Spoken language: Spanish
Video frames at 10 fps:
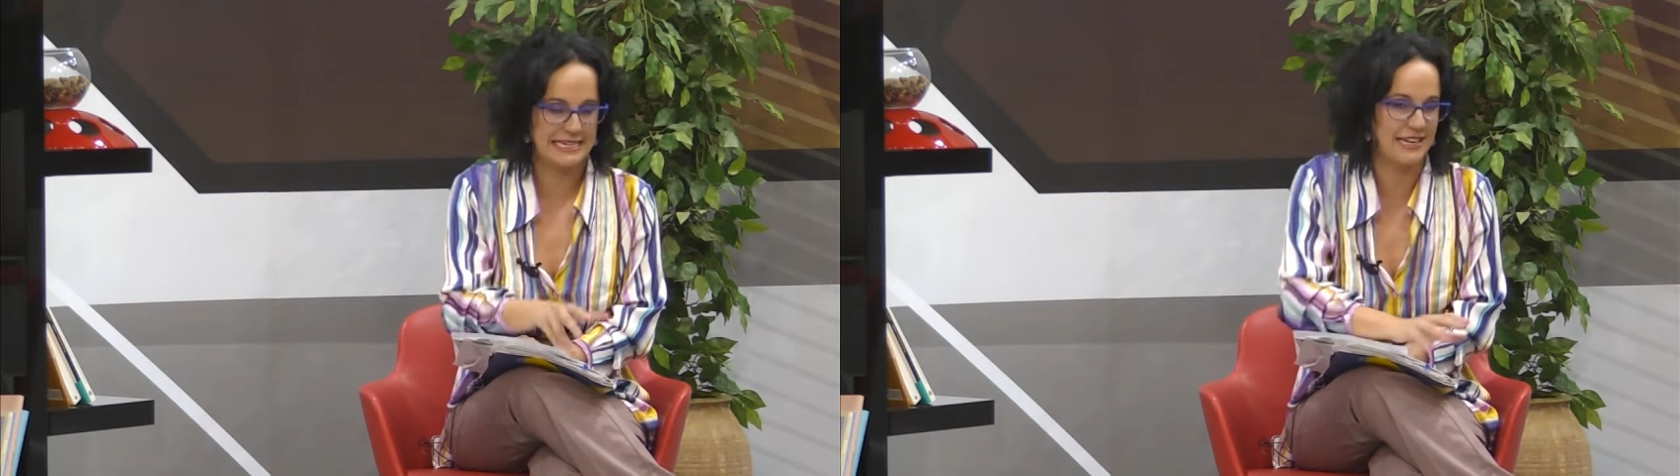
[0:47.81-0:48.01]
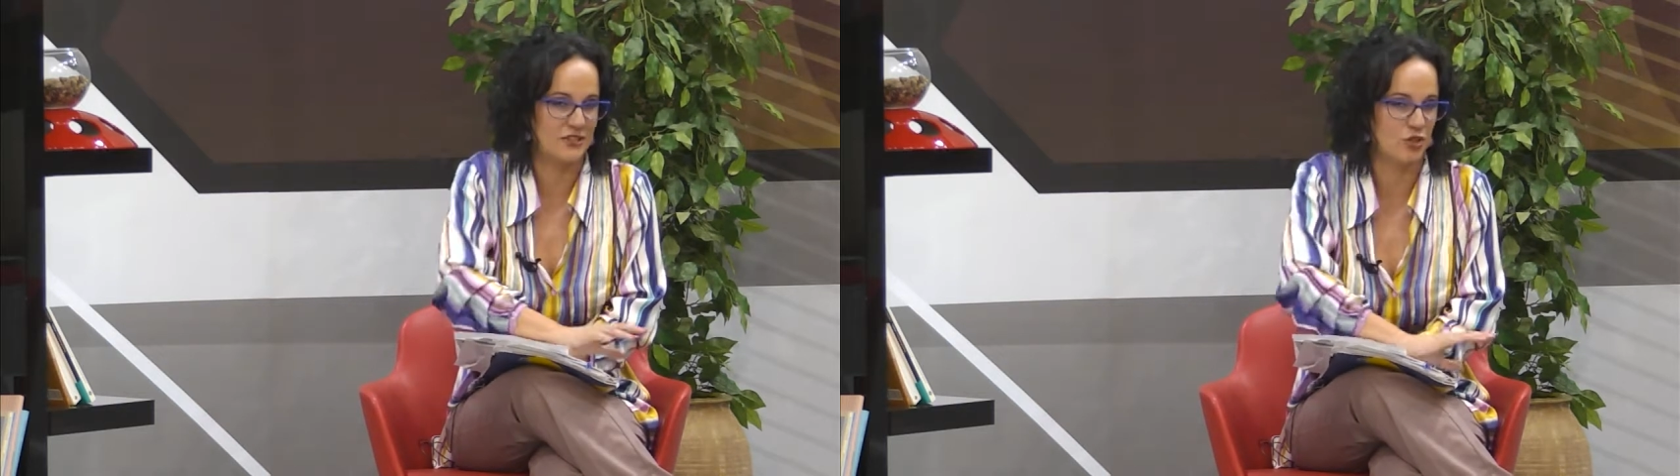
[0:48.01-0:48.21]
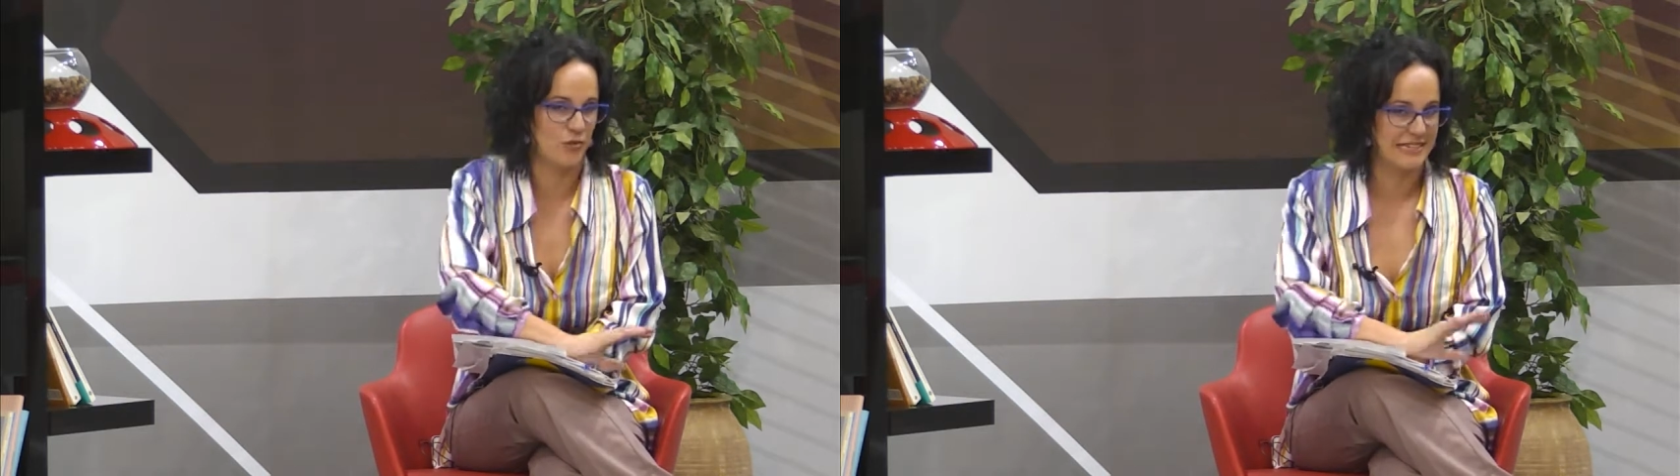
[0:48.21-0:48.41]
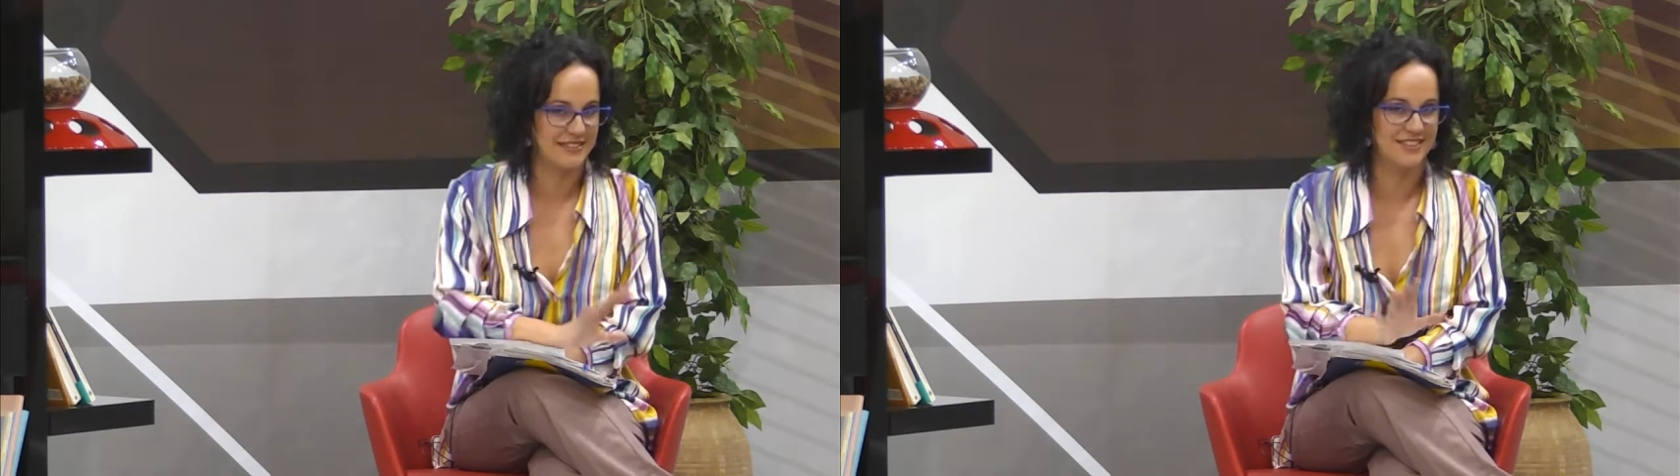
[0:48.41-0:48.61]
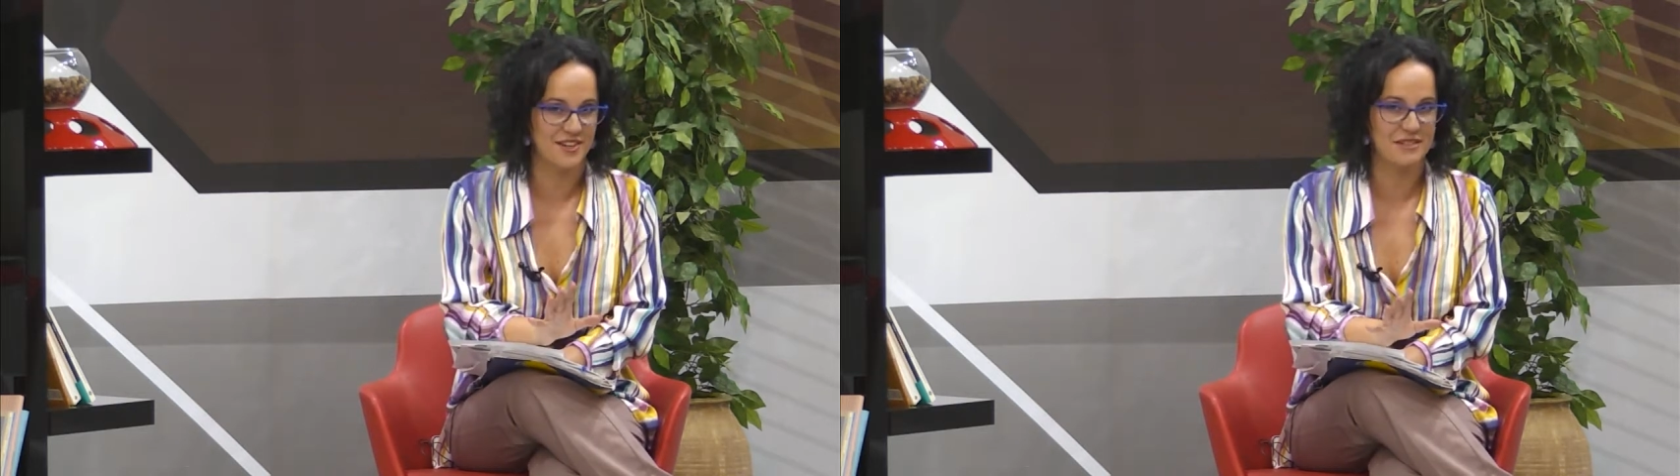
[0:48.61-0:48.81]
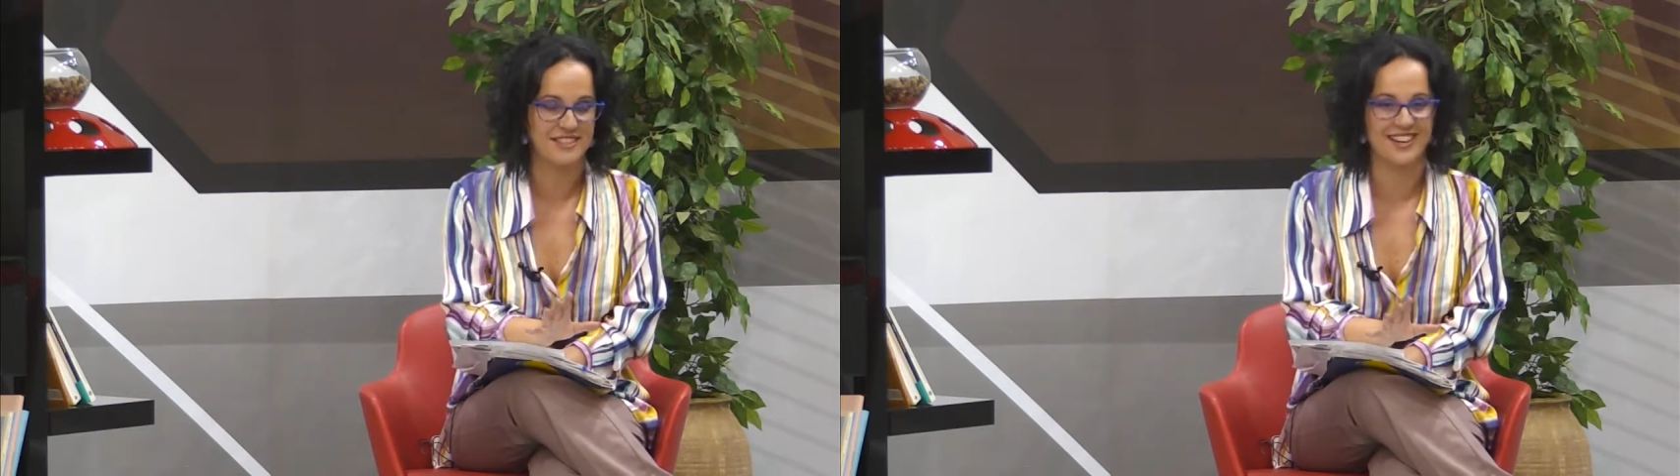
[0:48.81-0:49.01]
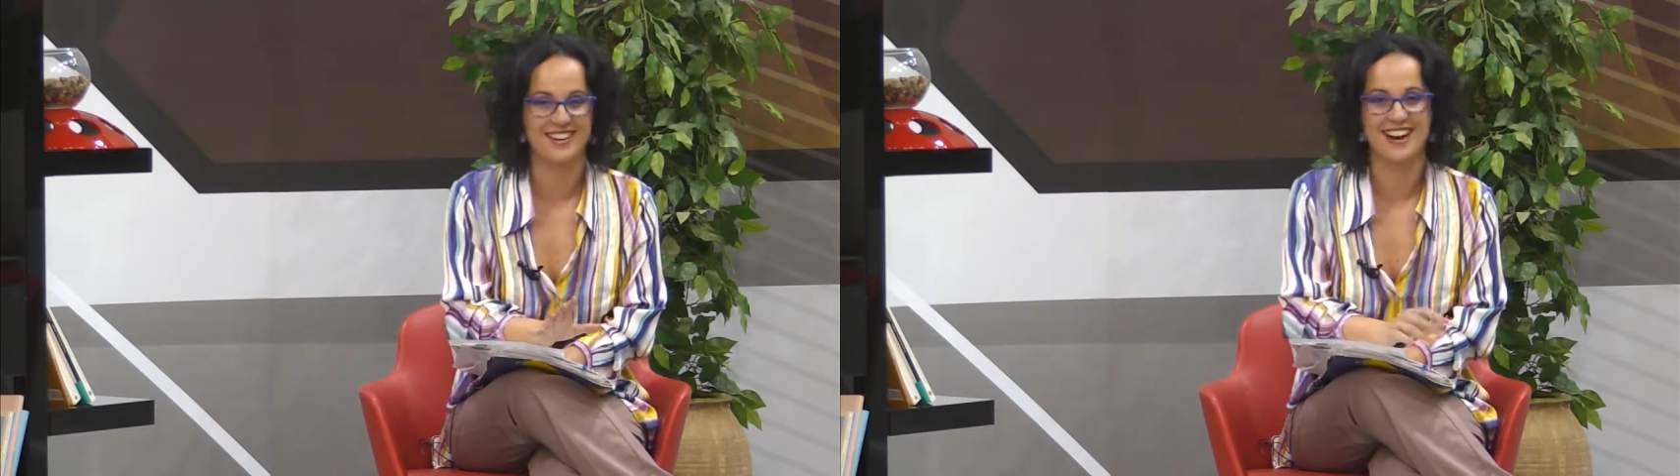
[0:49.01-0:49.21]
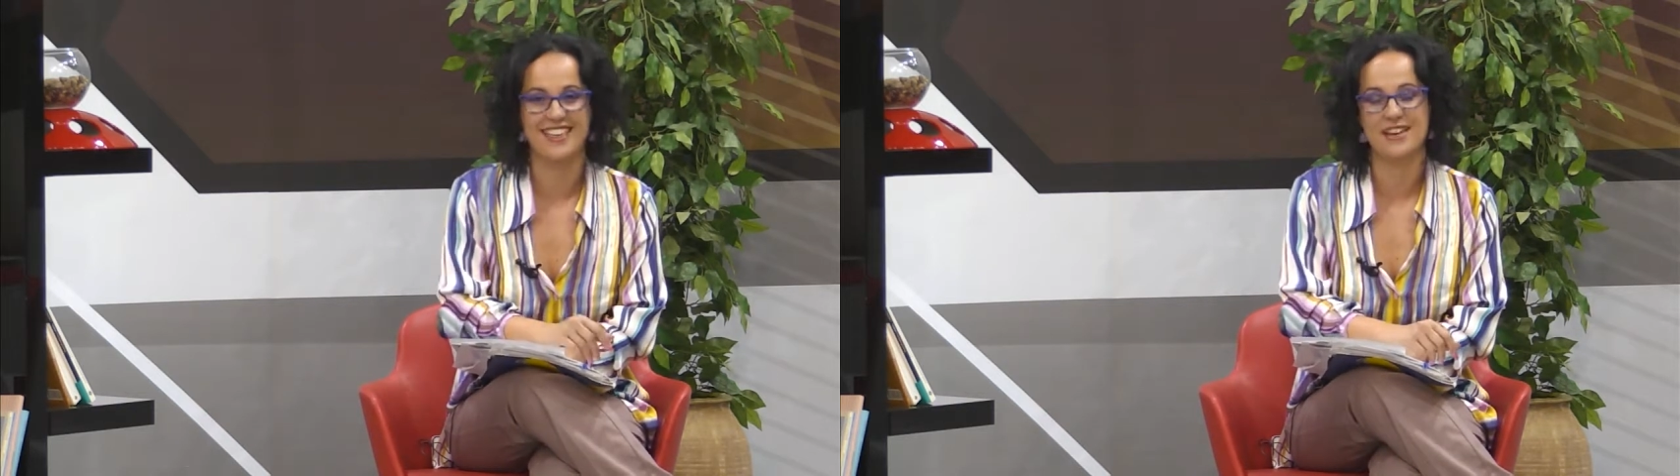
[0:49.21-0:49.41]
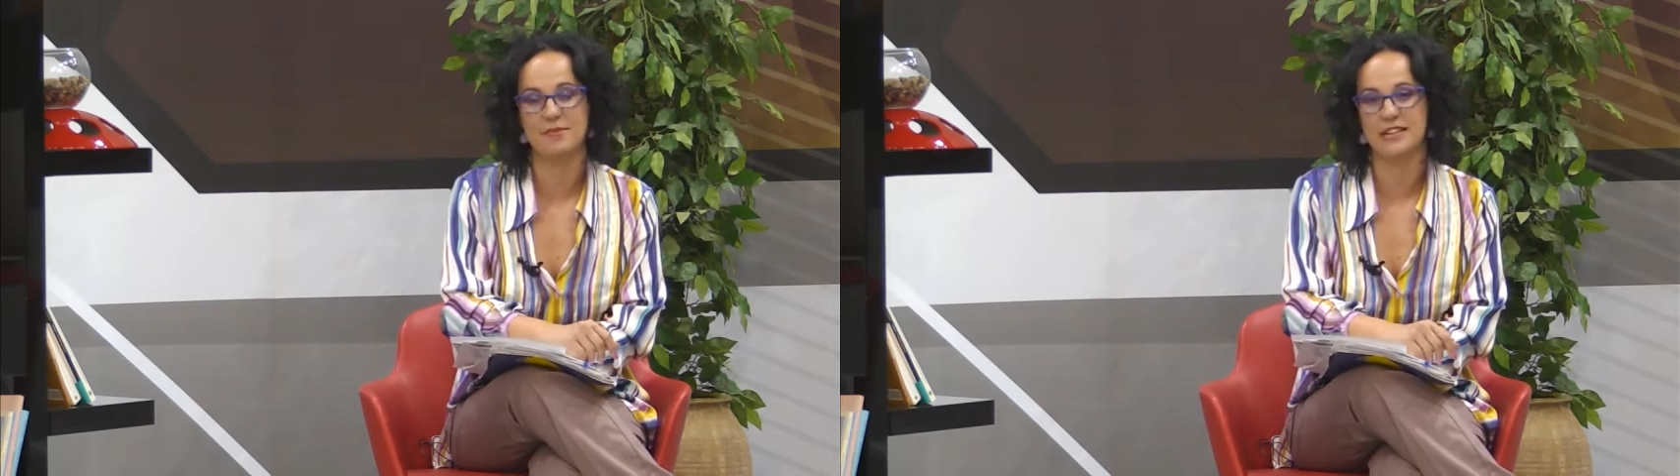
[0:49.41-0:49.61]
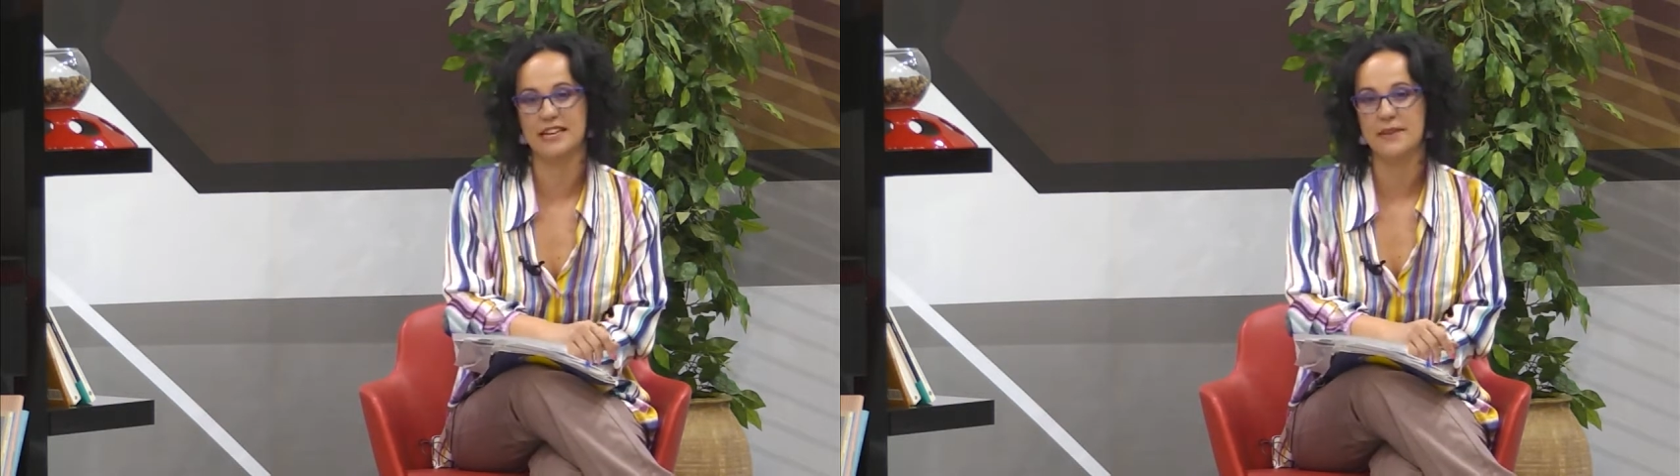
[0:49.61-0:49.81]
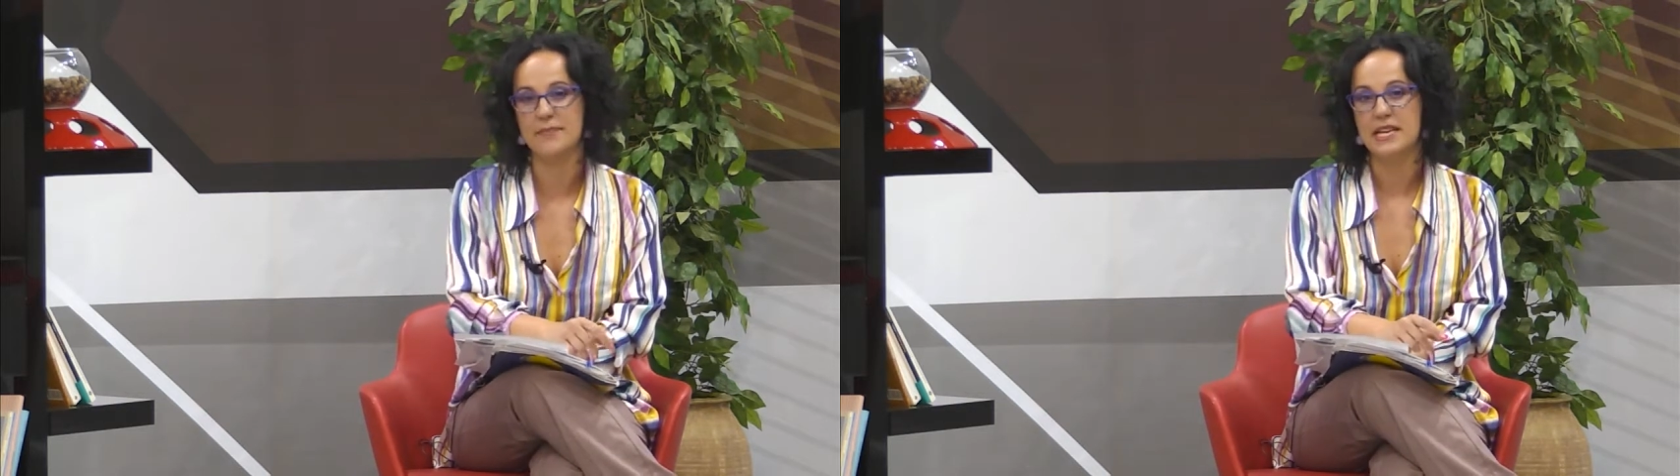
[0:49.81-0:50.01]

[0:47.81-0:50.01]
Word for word: esa y todas las entrevistas que realizamos aquí.